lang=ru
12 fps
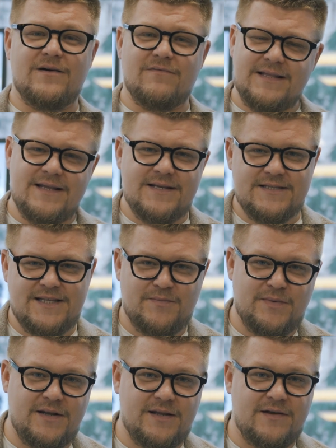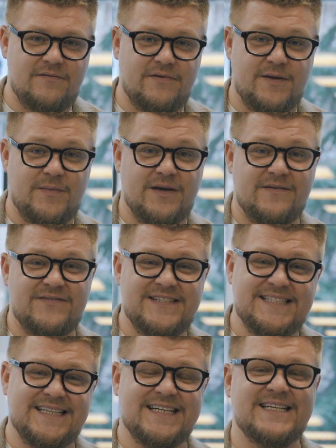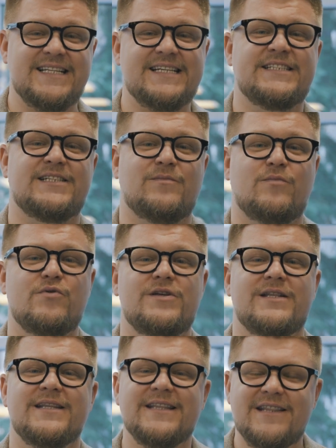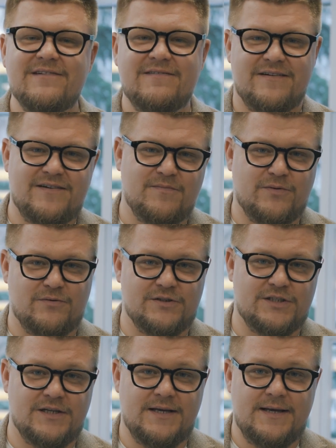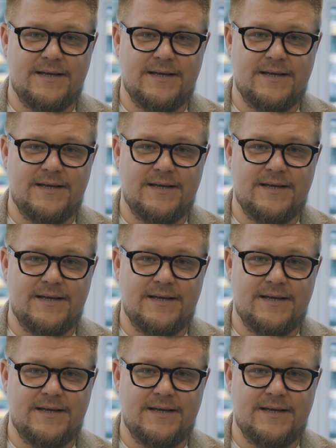В это нестабильное время всех нас заботит два вопроса.